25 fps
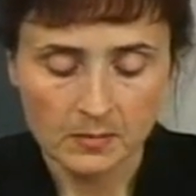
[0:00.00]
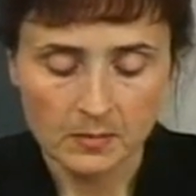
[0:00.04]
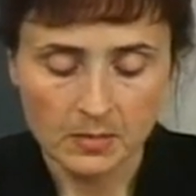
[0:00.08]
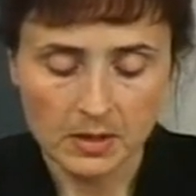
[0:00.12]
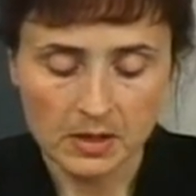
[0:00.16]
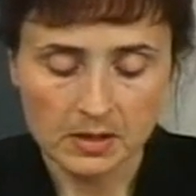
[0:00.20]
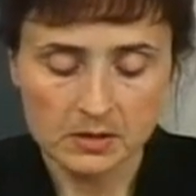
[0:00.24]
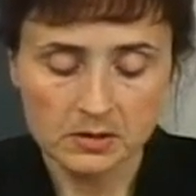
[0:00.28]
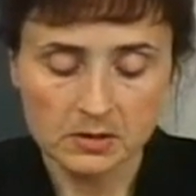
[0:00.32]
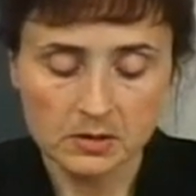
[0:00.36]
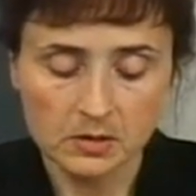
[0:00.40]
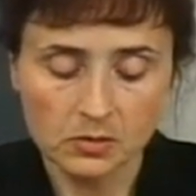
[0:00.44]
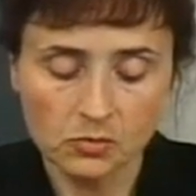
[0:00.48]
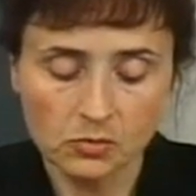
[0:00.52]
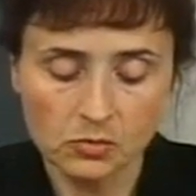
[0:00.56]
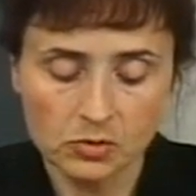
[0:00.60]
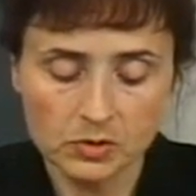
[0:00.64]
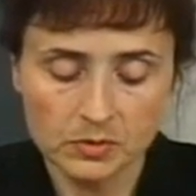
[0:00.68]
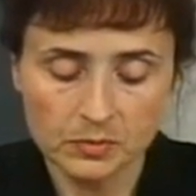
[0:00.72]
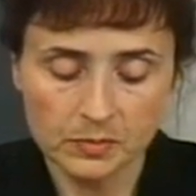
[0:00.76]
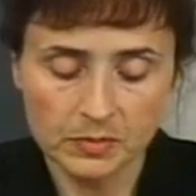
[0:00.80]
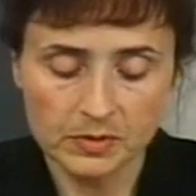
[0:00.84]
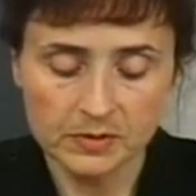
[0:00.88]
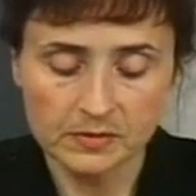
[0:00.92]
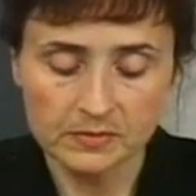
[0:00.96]
Прости,
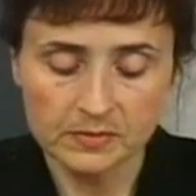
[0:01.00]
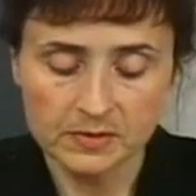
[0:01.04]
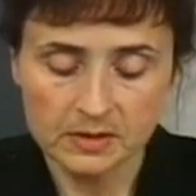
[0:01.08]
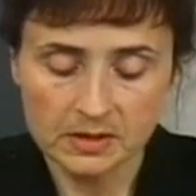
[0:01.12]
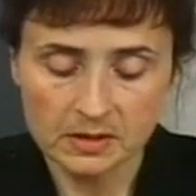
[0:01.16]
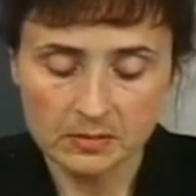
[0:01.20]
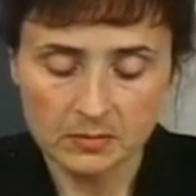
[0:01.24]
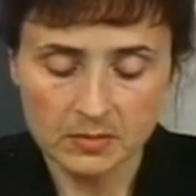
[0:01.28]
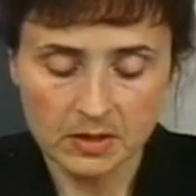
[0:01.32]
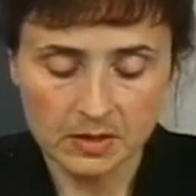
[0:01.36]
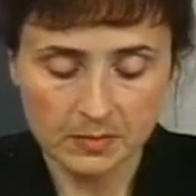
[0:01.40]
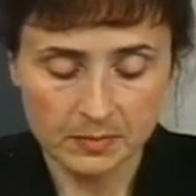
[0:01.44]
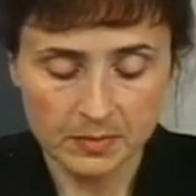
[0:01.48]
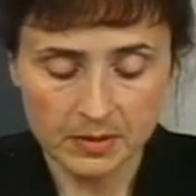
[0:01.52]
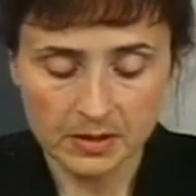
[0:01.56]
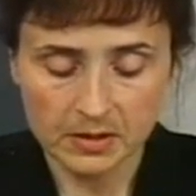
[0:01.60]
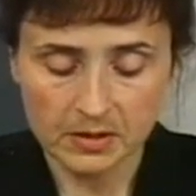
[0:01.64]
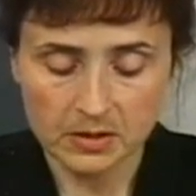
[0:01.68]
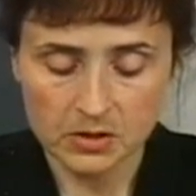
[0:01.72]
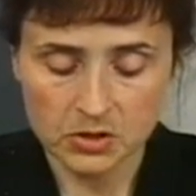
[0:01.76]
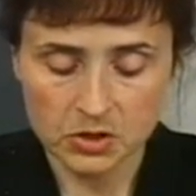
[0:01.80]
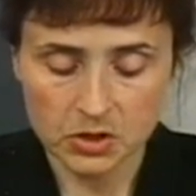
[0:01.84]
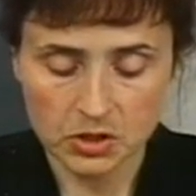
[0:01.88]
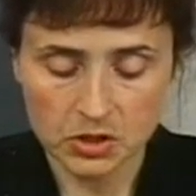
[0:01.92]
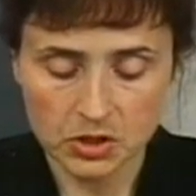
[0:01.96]
Господи, все мои
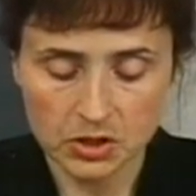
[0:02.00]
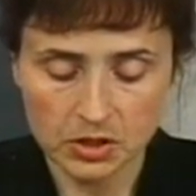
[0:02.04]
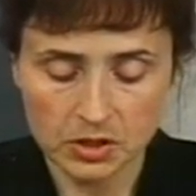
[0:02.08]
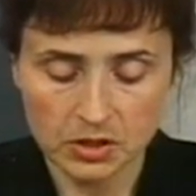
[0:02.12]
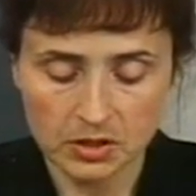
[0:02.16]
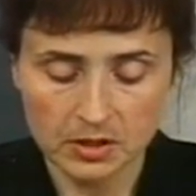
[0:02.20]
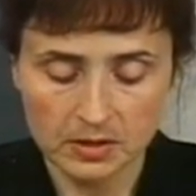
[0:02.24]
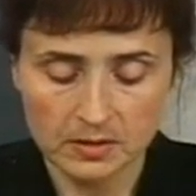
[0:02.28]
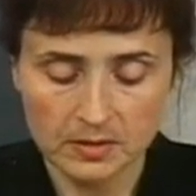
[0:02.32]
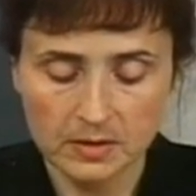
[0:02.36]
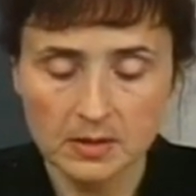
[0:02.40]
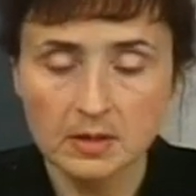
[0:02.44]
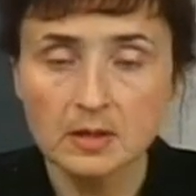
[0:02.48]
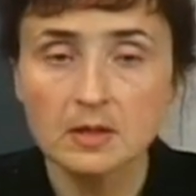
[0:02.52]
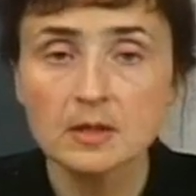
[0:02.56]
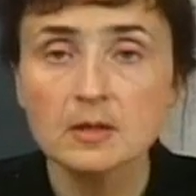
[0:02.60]
прегрешения.